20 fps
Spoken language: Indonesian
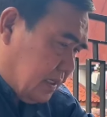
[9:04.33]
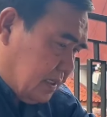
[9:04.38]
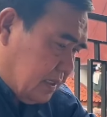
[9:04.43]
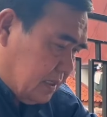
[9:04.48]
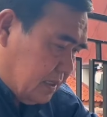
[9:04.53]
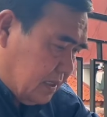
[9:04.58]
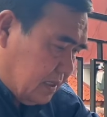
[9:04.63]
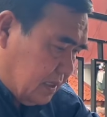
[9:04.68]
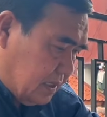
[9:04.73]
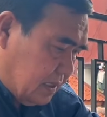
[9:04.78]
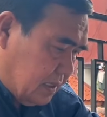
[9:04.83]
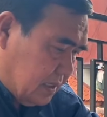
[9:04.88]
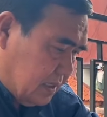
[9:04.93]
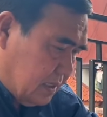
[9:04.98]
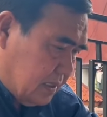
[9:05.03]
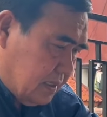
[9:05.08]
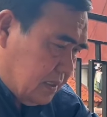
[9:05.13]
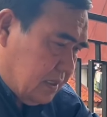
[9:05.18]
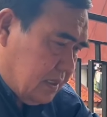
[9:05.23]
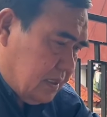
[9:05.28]
ke
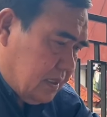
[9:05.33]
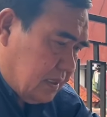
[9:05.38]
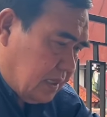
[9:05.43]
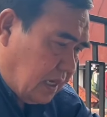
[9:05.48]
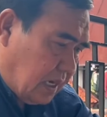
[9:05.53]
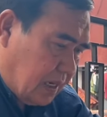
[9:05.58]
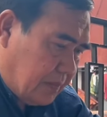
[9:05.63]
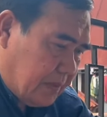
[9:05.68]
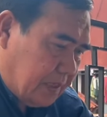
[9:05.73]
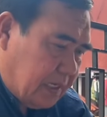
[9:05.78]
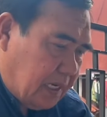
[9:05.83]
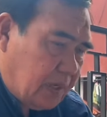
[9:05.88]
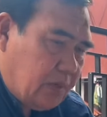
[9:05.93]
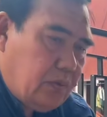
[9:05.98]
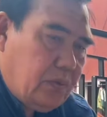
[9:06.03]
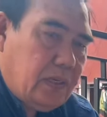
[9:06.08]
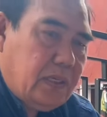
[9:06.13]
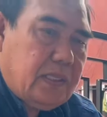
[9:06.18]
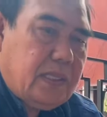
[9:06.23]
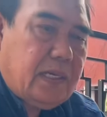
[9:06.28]
tanaman
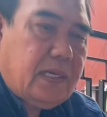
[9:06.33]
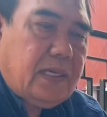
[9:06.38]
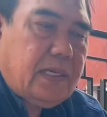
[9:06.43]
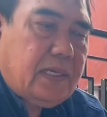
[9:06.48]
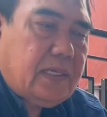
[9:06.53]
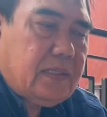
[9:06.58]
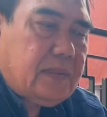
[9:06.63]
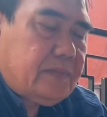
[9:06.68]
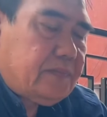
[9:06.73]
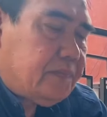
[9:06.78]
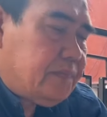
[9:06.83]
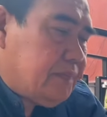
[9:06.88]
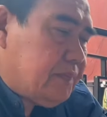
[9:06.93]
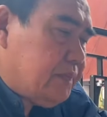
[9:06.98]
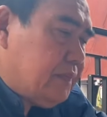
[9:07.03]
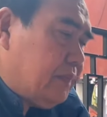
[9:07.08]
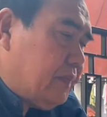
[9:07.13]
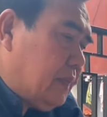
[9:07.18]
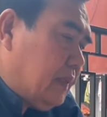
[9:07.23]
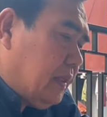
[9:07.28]
jagung kita ya.
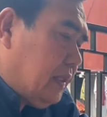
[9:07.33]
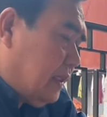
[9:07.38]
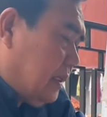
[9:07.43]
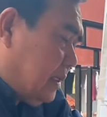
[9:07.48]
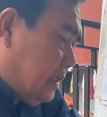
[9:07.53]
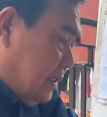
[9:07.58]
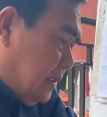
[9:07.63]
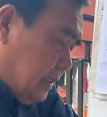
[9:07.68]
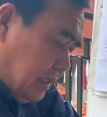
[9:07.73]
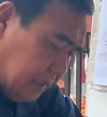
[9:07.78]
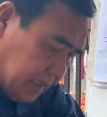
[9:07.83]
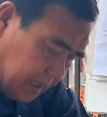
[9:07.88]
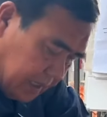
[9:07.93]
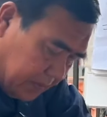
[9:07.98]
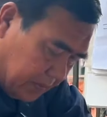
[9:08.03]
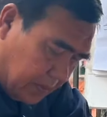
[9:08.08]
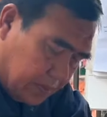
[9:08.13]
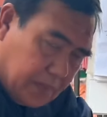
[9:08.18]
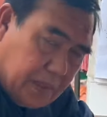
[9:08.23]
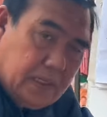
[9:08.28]
Nah, jadi
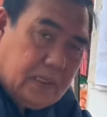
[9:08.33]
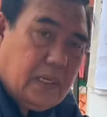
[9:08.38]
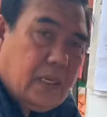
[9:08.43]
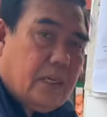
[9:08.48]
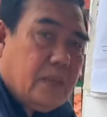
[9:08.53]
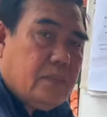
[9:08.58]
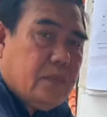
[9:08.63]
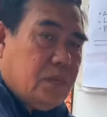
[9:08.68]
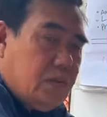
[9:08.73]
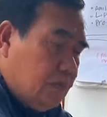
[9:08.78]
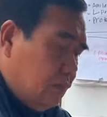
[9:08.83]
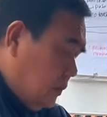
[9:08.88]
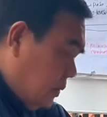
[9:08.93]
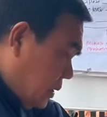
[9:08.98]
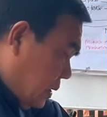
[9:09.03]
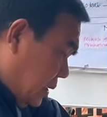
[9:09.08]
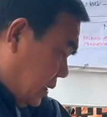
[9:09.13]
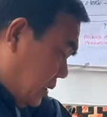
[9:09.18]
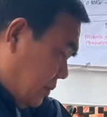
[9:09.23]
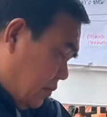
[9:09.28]
memang dalam
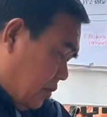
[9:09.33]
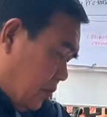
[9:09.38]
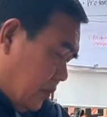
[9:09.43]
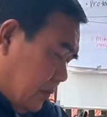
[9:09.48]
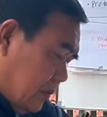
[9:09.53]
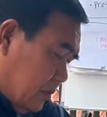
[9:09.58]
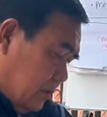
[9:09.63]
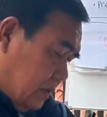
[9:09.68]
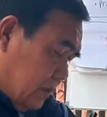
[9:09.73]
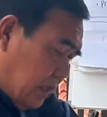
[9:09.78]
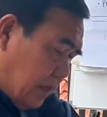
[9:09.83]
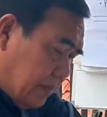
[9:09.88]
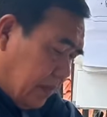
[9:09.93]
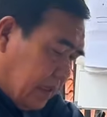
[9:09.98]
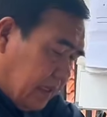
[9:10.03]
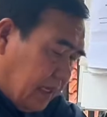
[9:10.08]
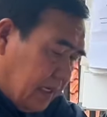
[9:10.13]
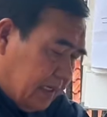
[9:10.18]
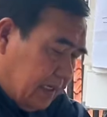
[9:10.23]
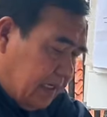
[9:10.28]
sebuah ilmu dunia
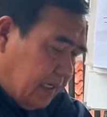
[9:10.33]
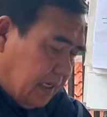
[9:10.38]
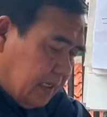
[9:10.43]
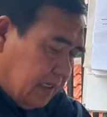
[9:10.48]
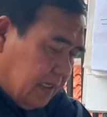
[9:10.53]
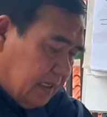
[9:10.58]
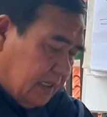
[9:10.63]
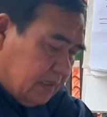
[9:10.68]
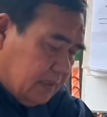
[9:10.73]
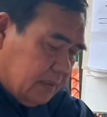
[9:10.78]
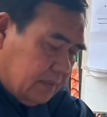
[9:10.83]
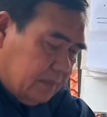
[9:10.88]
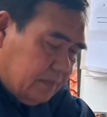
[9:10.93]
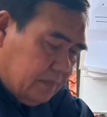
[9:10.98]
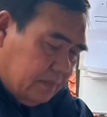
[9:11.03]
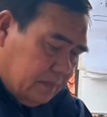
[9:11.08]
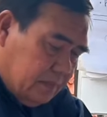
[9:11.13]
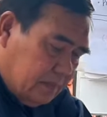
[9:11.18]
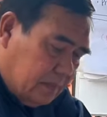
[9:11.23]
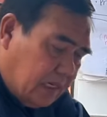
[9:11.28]
pertanian ya,
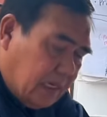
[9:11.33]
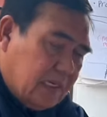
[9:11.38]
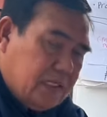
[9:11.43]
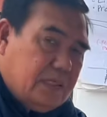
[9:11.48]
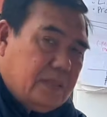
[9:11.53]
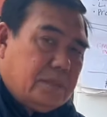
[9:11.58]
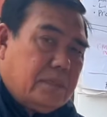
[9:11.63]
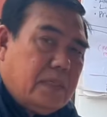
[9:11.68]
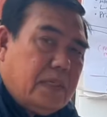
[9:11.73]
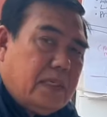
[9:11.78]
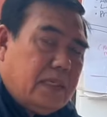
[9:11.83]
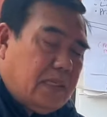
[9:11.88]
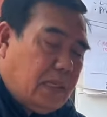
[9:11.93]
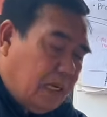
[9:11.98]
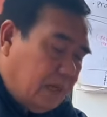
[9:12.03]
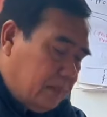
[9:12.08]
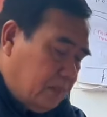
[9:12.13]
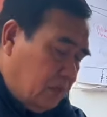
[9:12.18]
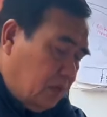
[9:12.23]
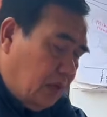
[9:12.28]
manajemen
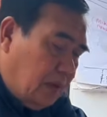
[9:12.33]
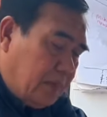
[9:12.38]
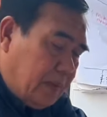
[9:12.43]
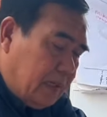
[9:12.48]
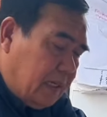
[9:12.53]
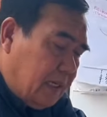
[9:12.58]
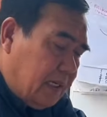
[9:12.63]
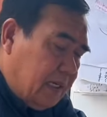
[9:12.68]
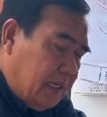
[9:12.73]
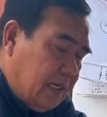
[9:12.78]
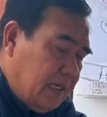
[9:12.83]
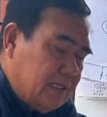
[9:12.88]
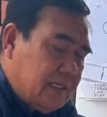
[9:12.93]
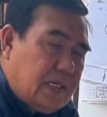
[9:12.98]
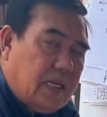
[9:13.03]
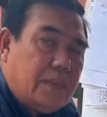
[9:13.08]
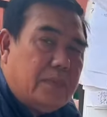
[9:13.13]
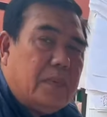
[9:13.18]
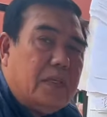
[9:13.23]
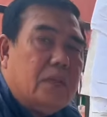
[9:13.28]
dalam dunia pertanian ini
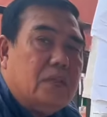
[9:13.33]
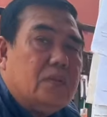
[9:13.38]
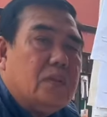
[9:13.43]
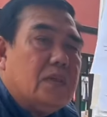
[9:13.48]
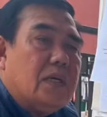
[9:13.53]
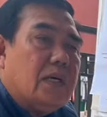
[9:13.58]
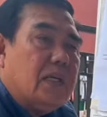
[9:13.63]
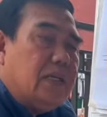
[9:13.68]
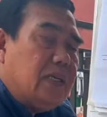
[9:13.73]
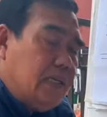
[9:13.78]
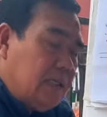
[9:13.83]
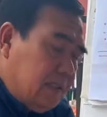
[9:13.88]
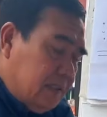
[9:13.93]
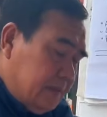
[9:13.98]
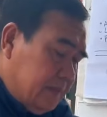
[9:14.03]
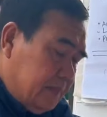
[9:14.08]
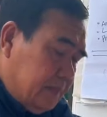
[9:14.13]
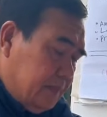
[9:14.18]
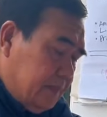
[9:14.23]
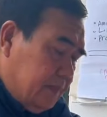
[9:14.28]
sangat menentukan ya.
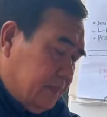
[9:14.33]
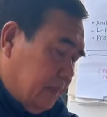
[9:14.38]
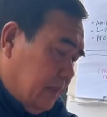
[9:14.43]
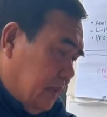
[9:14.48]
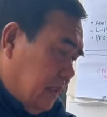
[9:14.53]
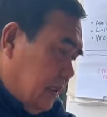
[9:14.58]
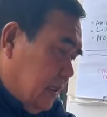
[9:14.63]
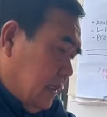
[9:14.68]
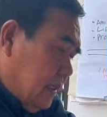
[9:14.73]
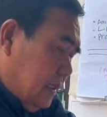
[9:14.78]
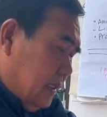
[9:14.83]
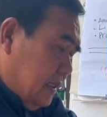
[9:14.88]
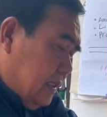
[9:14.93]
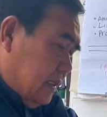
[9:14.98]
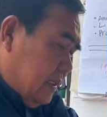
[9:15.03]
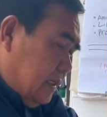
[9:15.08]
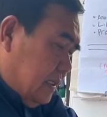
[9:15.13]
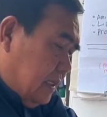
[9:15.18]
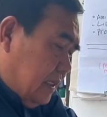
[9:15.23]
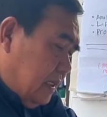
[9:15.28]

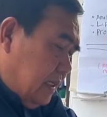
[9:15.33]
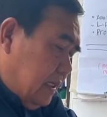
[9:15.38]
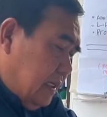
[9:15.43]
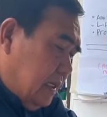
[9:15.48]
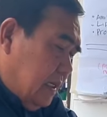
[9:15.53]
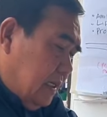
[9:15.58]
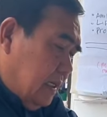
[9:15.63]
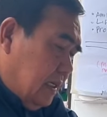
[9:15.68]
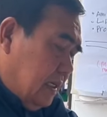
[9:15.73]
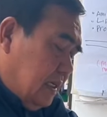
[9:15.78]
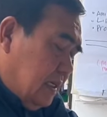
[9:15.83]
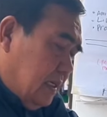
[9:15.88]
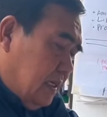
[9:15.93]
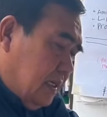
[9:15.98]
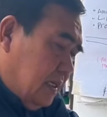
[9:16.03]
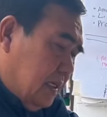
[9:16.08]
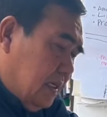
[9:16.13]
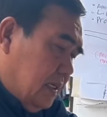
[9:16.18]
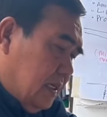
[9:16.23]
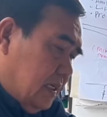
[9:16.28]
Jadi
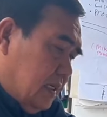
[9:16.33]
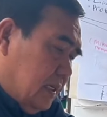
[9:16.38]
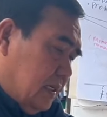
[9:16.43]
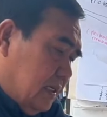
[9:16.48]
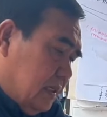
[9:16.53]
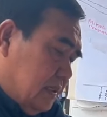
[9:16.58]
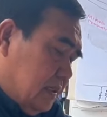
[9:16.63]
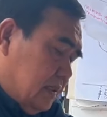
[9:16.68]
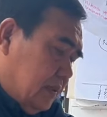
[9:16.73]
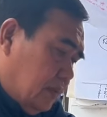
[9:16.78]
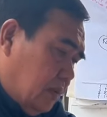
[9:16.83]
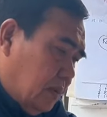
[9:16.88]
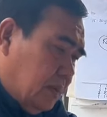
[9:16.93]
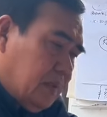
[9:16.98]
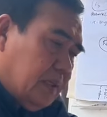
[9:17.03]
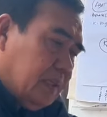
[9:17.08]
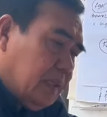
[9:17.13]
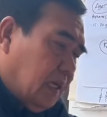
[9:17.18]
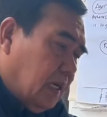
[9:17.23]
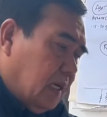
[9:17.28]
eh, sebelum
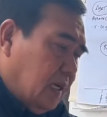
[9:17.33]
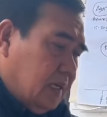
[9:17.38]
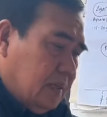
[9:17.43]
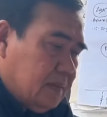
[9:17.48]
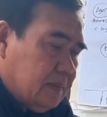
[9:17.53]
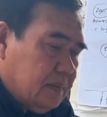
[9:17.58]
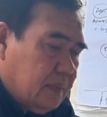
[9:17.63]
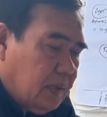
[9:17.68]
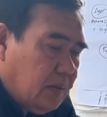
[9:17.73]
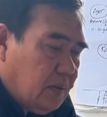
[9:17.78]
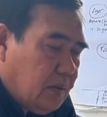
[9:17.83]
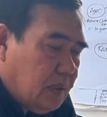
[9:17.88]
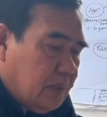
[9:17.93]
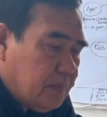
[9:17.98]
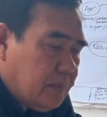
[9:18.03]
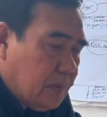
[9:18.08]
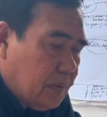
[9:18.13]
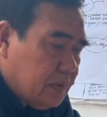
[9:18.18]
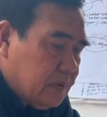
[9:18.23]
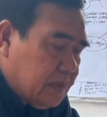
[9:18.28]
kita melakukan
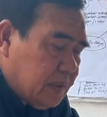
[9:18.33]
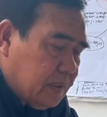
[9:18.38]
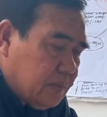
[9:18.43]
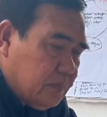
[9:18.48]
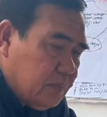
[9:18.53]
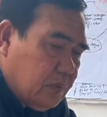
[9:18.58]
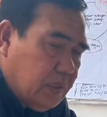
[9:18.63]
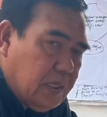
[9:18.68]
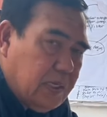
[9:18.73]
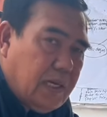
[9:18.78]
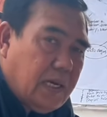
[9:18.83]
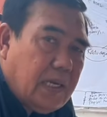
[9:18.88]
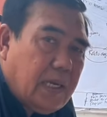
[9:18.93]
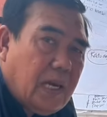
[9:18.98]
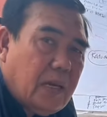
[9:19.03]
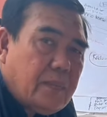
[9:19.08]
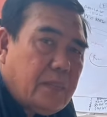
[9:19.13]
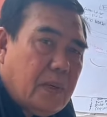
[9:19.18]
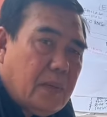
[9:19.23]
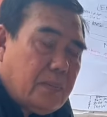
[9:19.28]
proses
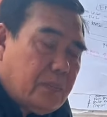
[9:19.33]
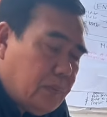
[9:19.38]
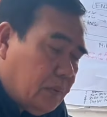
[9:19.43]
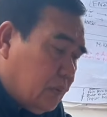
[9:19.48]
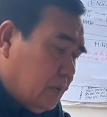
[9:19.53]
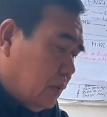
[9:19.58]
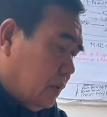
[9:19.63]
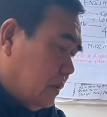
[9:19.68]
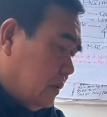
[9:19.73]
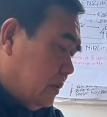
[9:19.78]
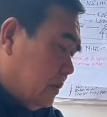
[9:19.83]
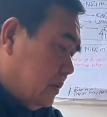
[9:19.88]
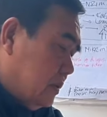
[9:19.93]
budidaya apapun,